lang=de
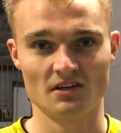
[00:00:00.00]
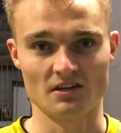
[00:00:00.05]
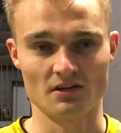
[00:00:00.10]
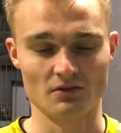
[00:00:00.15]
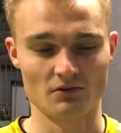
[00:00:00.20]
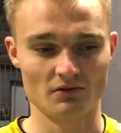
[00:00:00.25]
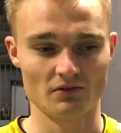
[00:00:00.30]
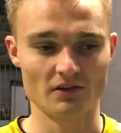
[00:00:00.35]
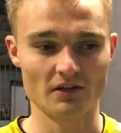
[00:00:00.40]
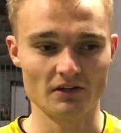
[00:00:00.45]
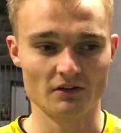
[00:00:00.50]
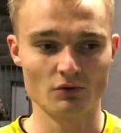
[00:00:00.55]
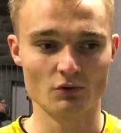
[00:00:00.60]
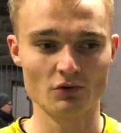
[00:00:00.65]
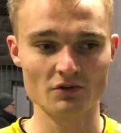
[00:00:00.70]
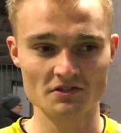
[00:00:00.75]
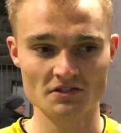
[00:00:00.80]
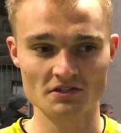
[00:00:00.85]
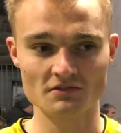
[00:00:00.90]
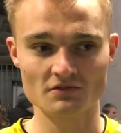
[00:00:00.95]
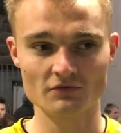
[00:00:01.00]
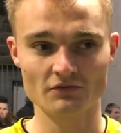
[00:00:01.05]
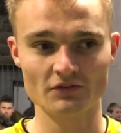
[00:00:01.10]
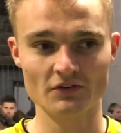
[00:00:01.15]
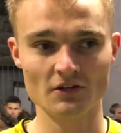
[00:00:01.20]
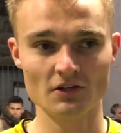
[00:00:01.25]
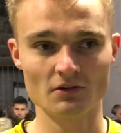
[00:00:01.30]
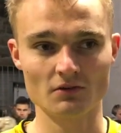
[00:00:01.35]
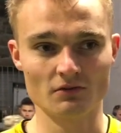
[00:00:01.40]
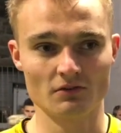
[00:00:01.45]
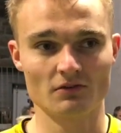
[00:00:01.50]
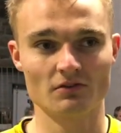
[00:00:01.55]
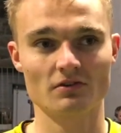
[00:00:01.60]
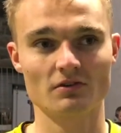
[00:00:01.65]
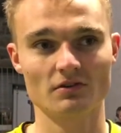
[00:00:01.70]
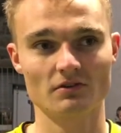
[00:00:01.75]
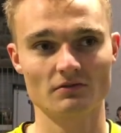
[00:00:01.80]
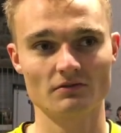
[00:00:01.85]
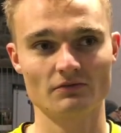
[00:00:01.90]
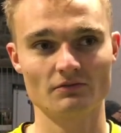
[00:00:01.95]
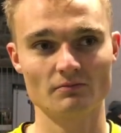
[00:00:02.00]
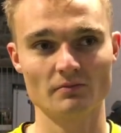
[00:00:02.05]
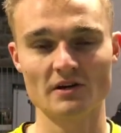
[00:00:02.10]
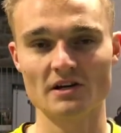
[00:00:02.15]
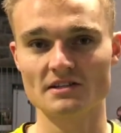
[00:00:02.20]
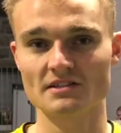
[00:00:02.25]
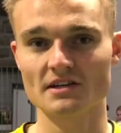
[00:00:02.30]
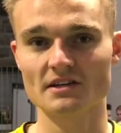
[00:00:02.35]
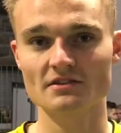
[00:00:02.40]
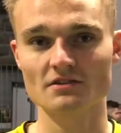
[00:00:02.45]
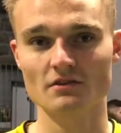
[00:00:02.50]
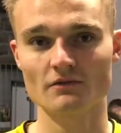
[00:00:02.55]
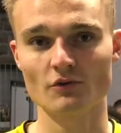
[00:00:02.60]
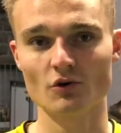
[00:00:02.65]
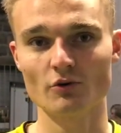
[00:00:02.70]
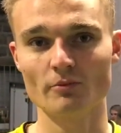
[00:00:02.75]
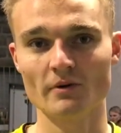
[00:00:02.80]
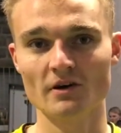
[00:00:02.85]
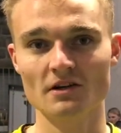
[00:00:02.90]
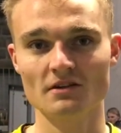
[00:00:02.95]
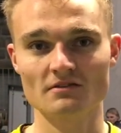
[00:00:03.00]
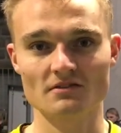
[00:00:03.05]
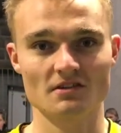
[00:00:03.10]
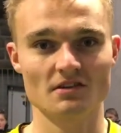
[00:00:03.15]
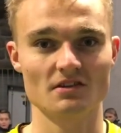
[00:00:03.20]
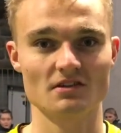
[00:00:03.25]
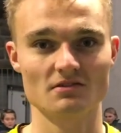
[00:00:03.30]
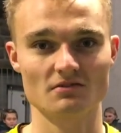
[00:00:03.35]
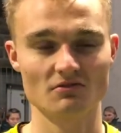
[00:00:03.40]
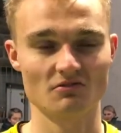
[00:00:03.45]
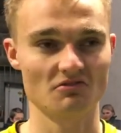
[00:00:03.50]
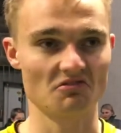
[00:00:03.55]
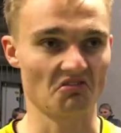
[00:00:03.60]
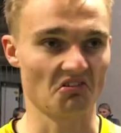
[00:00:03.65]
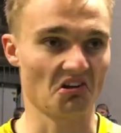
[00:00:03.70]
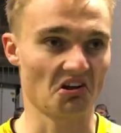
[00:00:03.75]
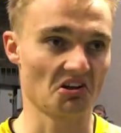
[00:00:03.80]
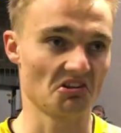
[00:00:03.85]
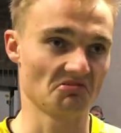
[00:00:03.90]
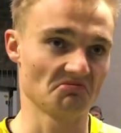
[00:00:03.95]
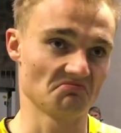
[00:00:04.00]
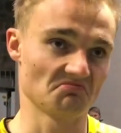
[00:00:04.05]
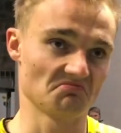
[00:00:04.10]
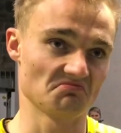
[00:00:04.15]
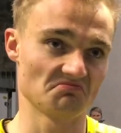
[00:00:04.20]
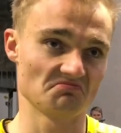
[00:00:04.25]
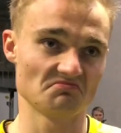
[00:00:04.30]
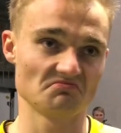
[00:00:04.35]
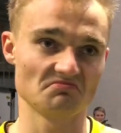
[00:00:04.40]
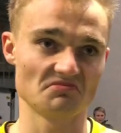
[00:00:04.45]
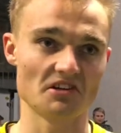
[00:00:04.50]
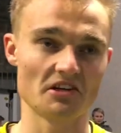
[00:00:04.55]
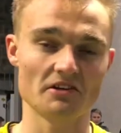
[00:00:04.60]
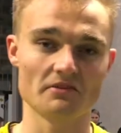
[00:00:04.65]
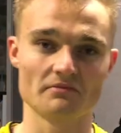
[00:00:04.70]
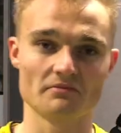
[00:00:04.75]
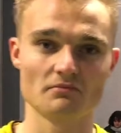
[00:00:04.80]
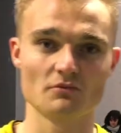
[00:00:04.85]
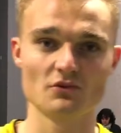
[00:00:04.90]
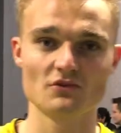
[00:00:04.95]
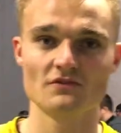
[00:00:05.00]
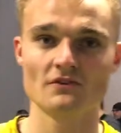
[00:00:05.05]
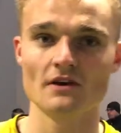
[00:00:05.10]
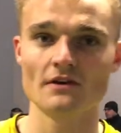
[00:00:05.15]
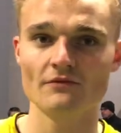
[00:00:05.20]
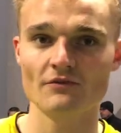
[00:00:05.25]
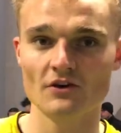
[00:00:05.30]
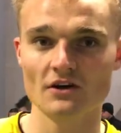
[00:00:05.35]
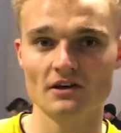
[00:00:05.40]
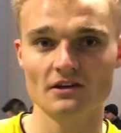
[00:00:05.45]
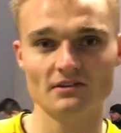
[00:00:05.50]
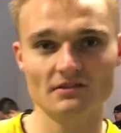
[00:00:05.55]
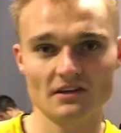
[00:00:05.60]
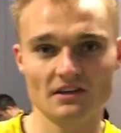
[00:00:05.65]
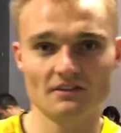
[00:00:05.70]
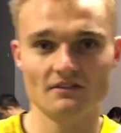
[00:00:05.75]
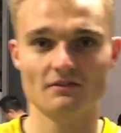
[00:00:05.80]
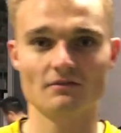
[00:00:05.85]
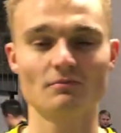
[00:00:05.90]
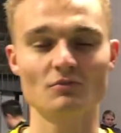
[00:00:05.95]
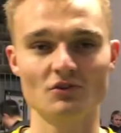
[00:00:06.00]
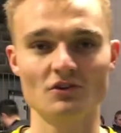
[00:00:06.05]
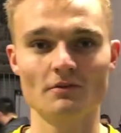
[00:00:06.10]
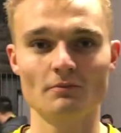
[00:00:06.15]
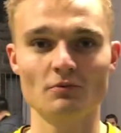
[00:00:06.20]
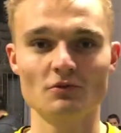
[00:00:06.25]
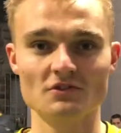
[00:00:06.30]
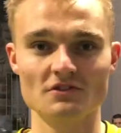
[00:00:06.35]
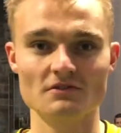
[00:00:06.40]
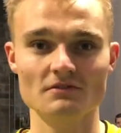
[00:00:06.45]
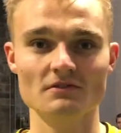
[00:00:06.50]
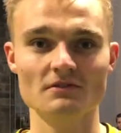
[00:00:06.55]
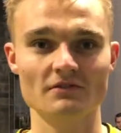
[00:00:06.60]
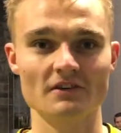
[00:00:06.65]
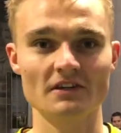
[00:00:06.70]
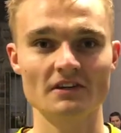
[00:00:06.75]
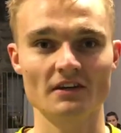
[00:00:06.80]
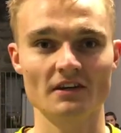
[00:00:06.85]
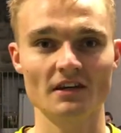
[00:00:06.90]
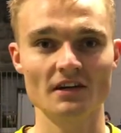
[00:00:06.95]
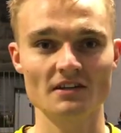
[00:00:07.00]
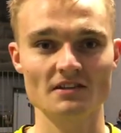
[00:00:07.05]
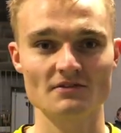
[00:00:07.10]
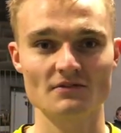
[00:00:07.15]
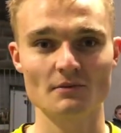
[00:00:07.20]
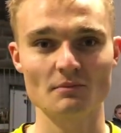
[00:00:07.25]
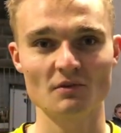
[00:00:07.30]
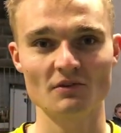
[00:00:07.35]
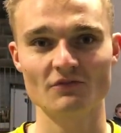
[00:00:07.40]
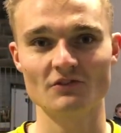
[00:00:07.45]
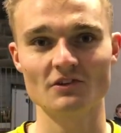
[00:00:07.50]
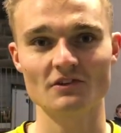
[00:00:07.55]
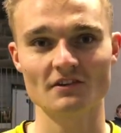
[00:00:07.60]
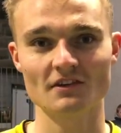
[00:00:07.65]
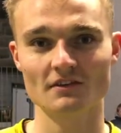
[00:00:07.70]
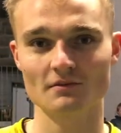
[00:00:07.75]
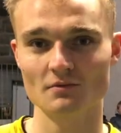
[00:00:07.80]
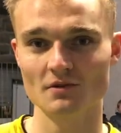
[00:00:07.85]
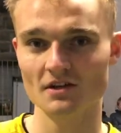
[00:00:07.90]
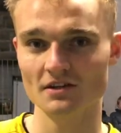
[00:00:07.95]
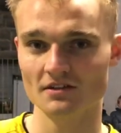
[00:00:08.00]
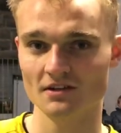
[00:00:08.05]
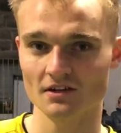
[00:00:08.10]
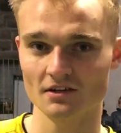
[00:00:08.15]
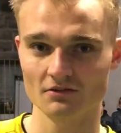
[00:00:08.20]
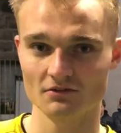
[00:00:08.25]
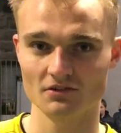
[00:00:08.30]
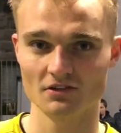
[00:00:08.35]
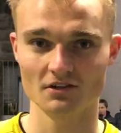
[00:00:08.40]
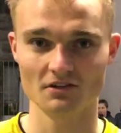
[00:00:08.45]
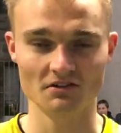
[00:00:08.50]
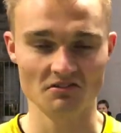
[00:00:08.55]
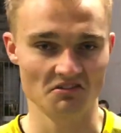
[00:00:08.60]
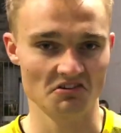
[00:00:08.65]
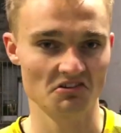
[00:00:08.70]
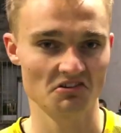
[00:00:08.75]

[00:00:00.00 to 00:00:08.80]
Ja, und drei Tore sind zu viel und mehr als eins können wir auch machen, sage ich. Und ja, müssen wir einfach jetzt munter putzen, weiter geht's. Wir haben nicht viel Zeit zum Nachdenken und dann